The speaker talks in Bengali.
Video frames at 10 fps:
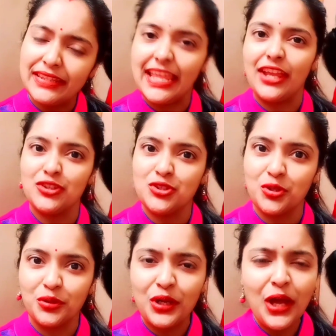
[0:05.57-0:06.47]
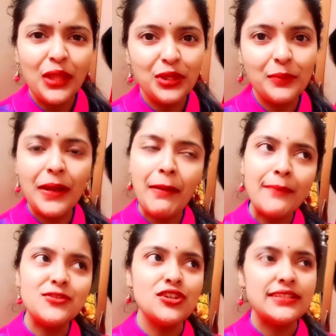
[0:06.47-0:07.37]
দেখছো তোমরা
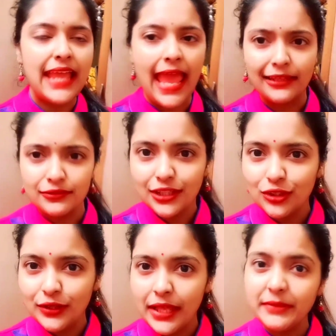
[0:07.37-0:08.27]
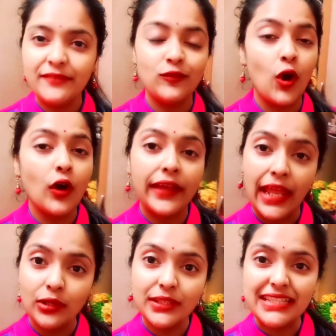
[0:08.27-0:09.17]
ভাবছো যে এতদিন ধরে আমি ব্লগ
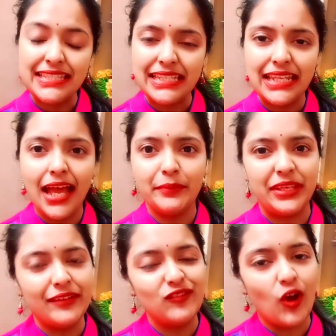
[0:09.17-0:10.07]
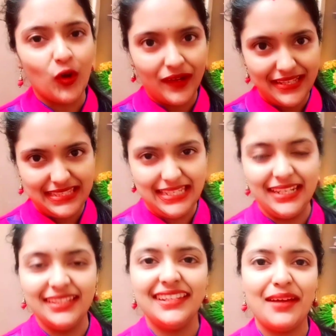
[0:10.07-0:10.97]
কেন দিচ্ছি না আমি কি ব্লগ করা
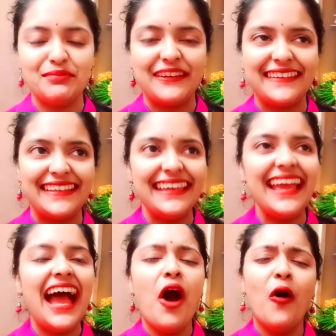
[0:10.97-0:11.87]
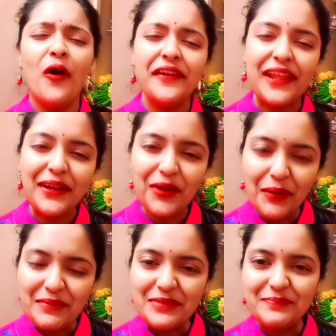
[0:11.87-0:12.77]
ছেড়ে দিলাম নাকি অনেক
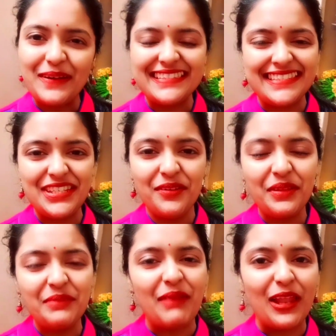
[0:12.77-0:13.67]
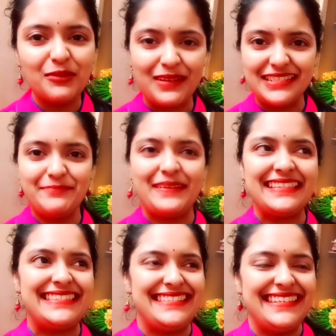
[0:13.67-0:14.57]
কমেন্ট পাচ্ছি অনেক ভালোবাসা
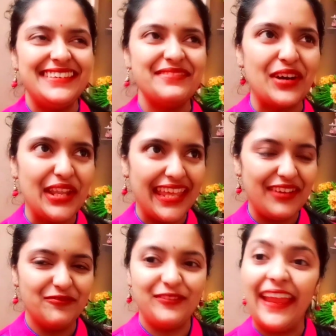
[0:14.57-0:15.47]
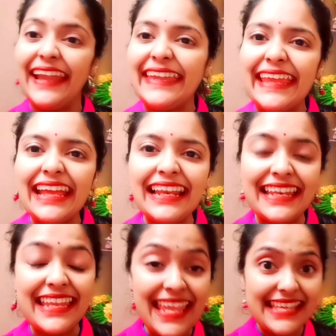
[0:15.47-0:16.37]
পাচ্ছি অনেক ওয়েটিং
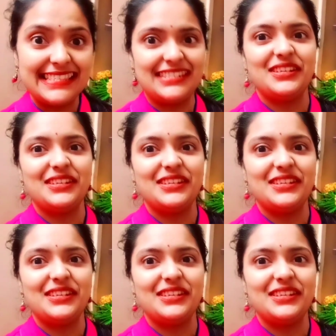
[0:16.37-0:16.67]
লিস্ট